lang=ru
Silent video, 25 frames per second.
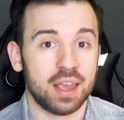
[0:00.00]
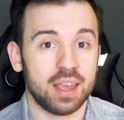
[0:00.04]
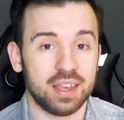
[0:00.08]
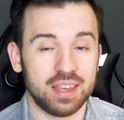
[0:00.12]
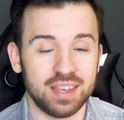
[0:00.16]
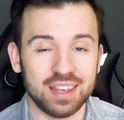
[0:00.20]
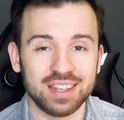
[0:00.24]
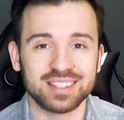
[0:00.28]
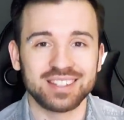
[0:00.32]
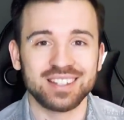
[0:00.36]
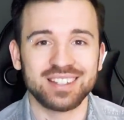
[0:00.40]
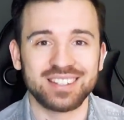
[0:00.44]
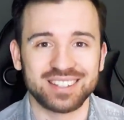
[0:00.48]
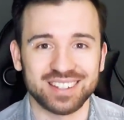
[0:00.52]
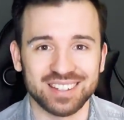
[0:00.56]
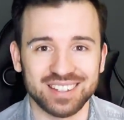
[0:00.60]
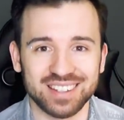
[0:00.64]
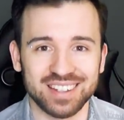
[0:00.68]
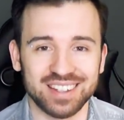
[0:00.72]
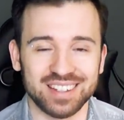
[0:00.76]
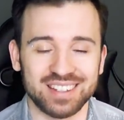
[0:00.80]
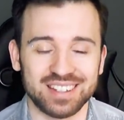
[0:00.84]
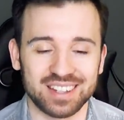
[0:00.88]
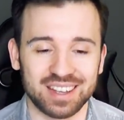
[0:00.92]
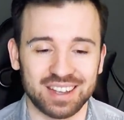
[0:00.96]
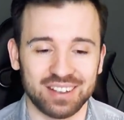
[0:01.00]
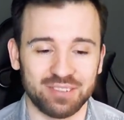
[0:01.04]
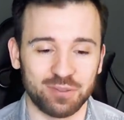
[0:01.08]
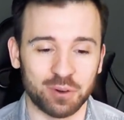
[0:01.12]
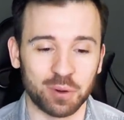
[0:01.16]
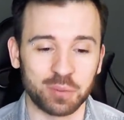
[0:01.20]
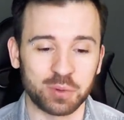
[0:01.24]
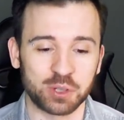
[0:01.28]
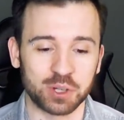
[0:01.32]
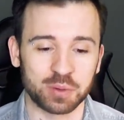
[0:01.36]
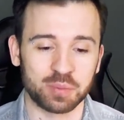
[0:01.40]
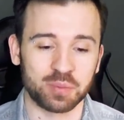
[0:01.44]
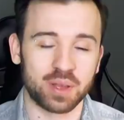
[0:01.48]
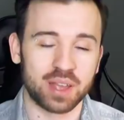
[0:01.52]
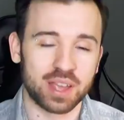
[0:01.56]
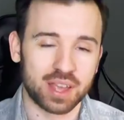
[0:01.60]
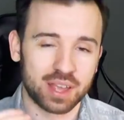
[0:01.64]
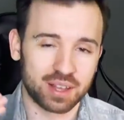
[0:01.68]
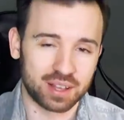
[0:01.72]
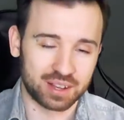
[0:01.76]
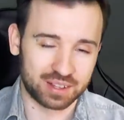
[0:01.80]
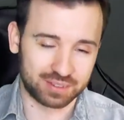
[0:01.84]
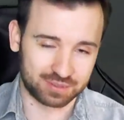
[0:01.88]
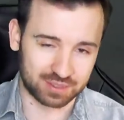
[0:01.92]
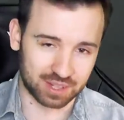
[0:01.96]
и заценить. В общем,
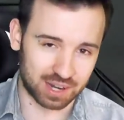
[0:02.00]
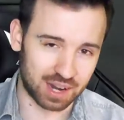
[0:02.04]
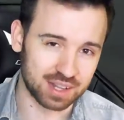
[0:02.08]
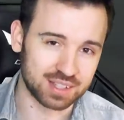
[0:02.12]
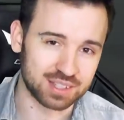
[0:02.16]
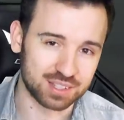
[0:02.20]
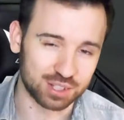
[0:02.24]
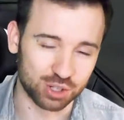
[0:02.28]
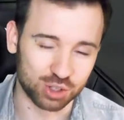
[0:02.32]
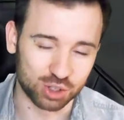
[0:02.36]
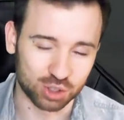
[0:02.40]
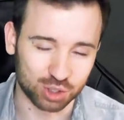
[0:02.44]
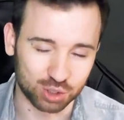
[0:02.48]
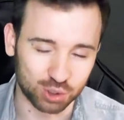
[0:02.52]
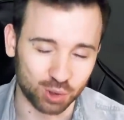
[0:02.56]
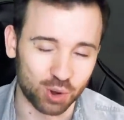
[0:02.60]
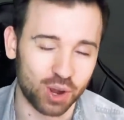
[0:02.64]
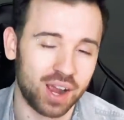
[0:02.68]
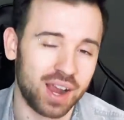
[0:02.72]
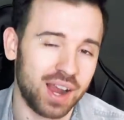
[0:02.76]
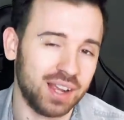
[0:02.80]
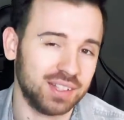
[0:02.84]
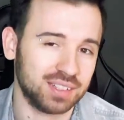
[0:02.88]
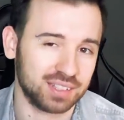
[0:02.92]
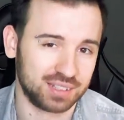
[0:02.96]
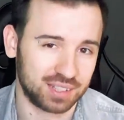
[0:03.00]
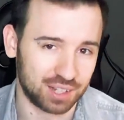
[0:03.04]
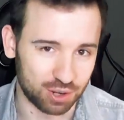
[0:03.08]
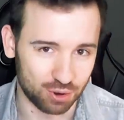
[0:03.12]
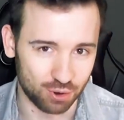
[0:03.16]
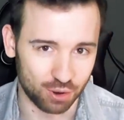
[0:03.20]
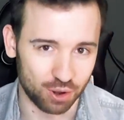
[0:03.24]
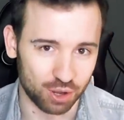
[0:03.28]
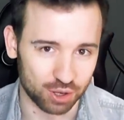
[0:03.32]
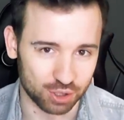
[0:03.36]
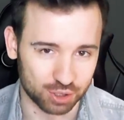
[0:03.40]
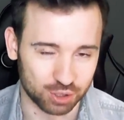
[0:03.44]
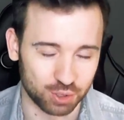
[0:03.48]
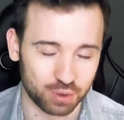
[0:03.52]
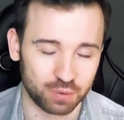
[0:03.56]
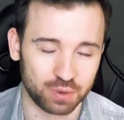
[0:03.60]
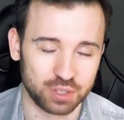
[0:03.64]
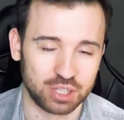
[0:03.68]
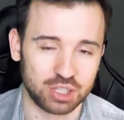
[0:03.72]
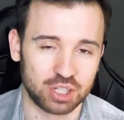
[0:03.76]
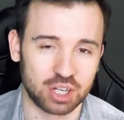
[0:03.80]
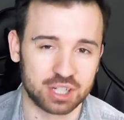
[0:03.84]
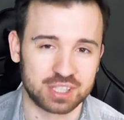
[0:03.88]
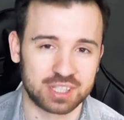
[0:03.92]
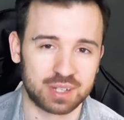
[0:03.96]
вкратце, что это такое, что
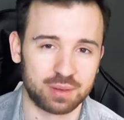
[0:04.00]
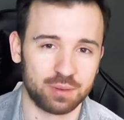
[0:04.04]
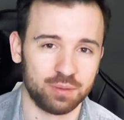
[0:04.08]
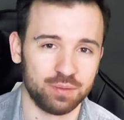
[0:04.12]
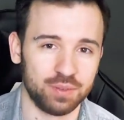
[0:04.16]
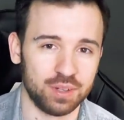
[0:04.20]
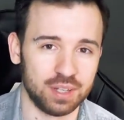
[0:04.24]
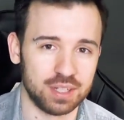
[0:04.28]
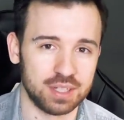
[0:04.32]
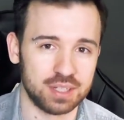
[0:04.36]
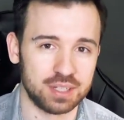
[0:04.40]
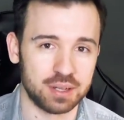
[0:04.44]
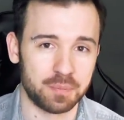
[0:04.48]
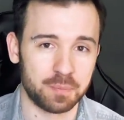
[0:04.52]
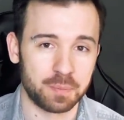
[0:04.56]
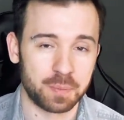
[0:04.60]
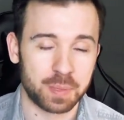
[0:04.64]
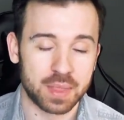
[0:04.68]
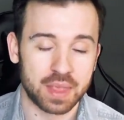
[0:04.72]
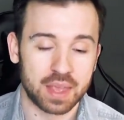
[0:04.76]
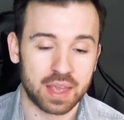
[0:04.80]
вы сейчас там увидите.